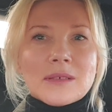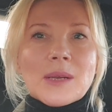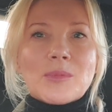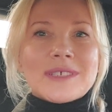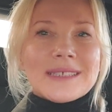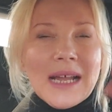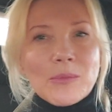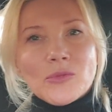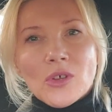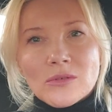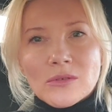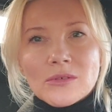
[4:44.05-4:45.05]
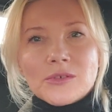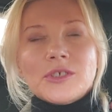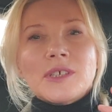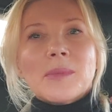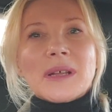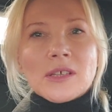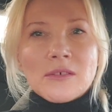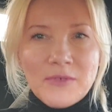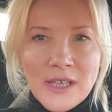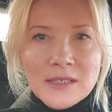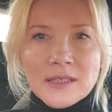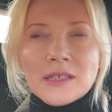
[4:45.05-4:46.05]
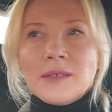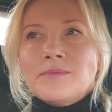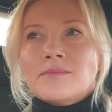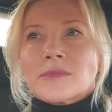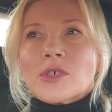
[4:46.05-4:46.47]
jakby stamtąd nie ma tej wiedzy,